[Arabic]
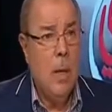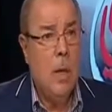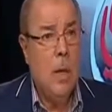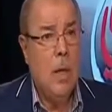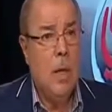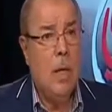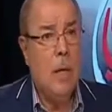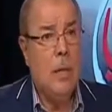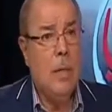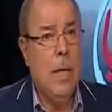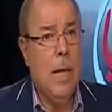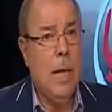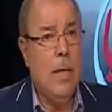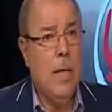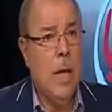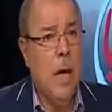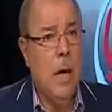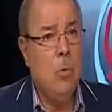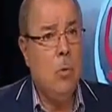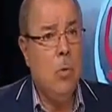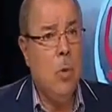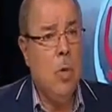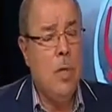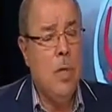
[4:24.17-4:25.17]
آه،
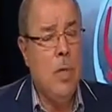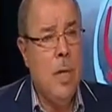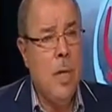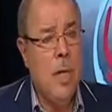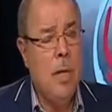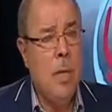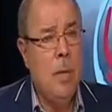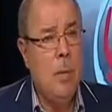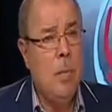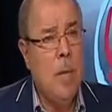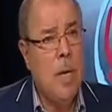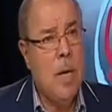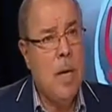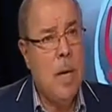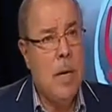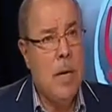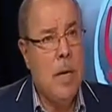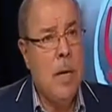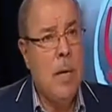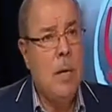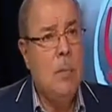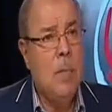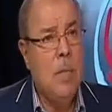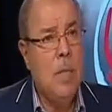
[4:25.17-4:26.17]
يعني او ان انا لما اجي
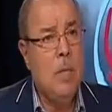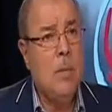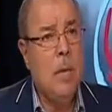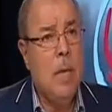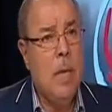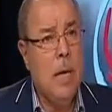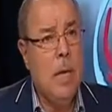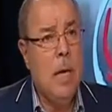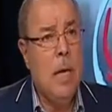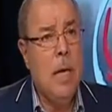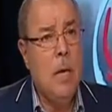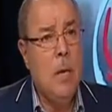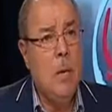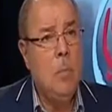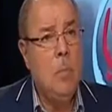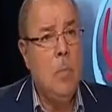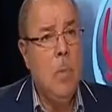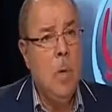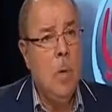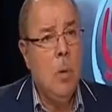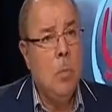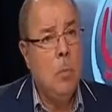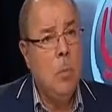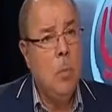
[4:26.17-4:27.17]
اتكلم لازم اتكلم
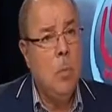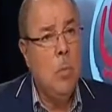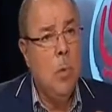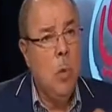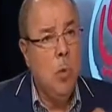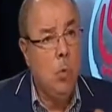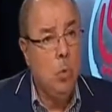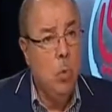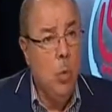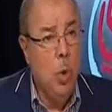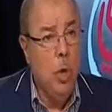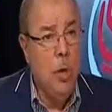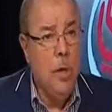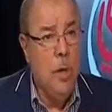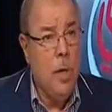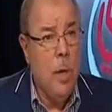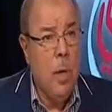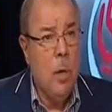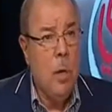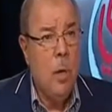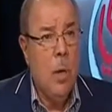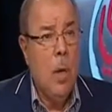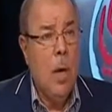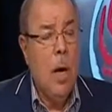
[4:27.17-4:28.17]
بموضوعيه